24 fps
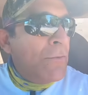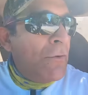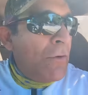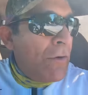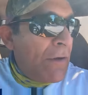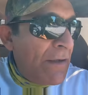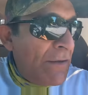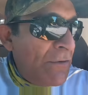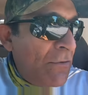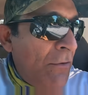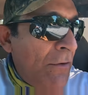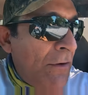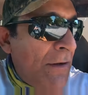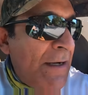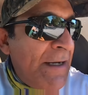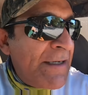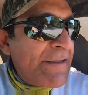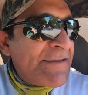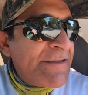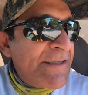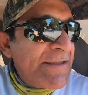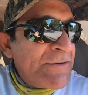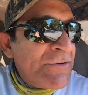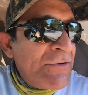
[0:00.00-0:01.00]
buscando
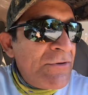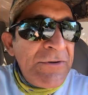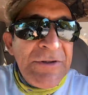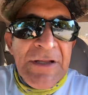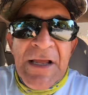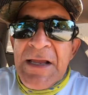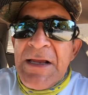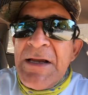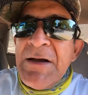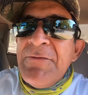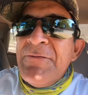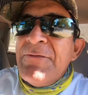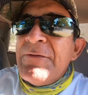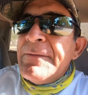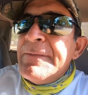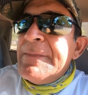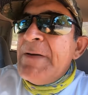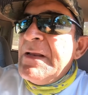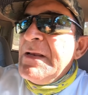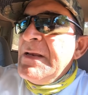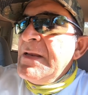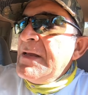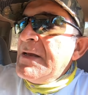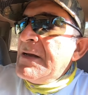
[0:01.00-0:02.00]
casas donde haya
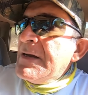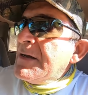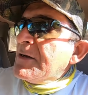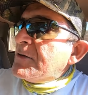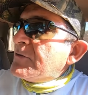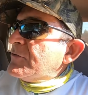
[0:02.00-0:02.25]
familia